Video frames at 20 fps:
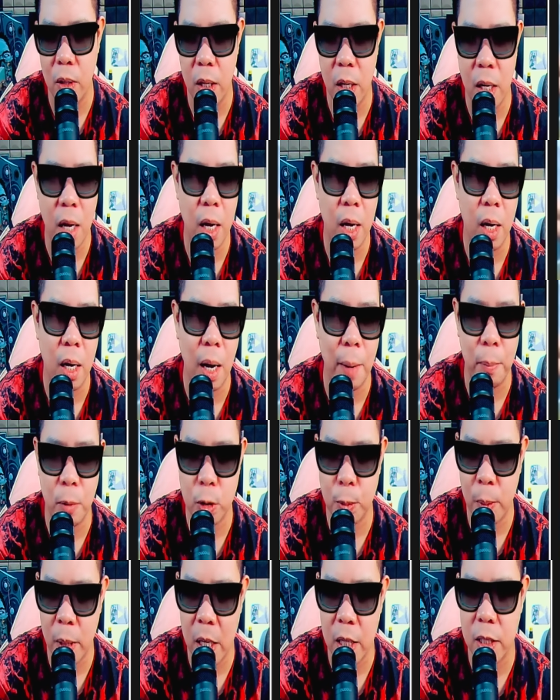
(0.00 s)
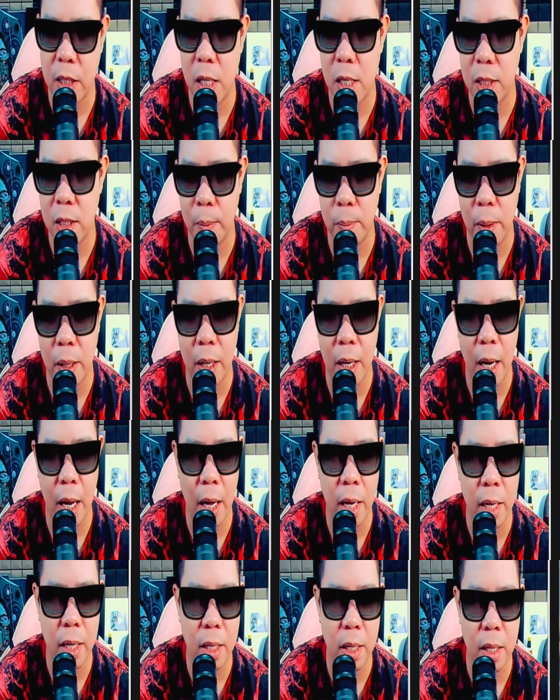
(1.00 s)
nila. Kapos pala sila sa
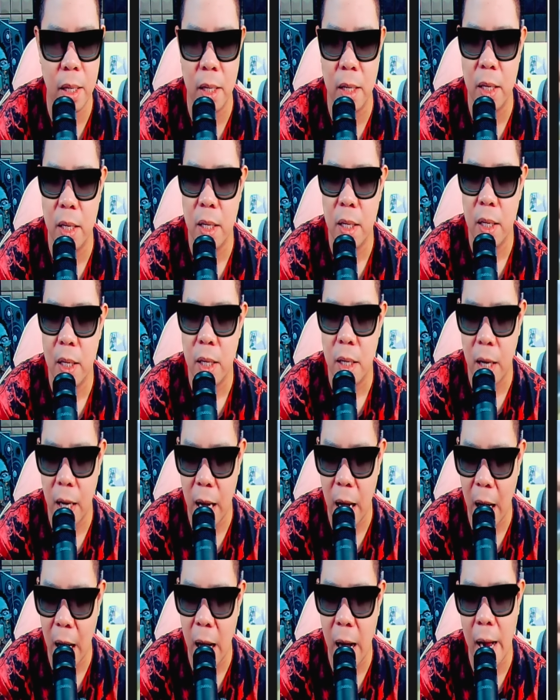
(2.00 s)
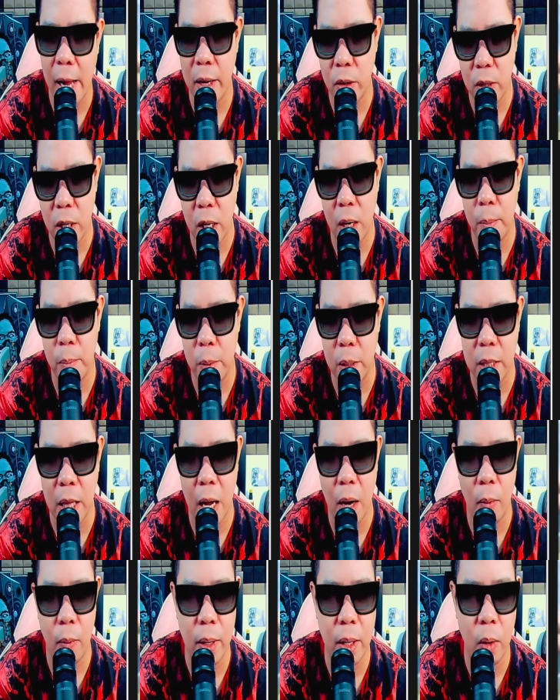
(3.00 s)
pagkain eh. Kaya nga ayaw nilang
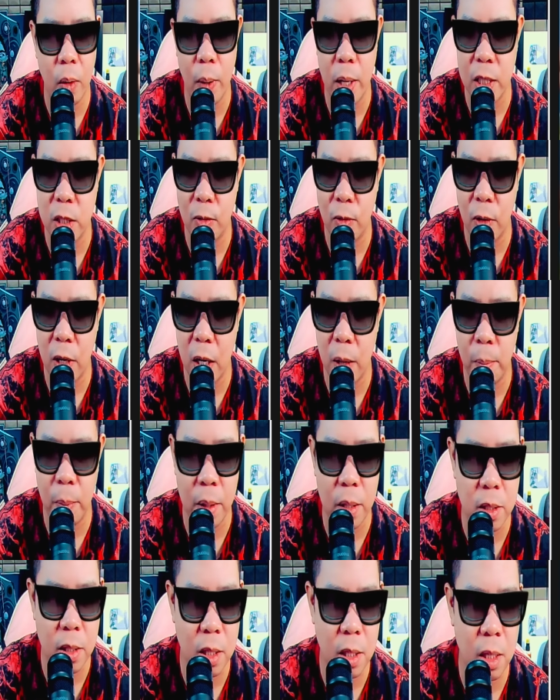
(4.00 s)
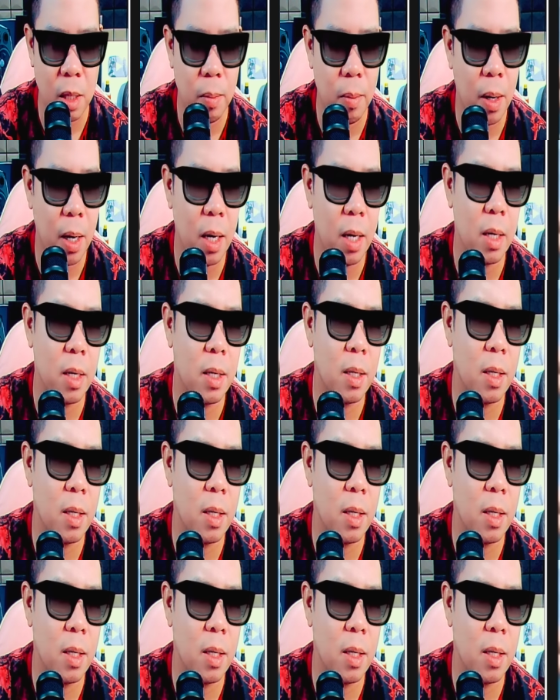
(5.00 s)
bitawan ng West Philippine Sea, 'di ba?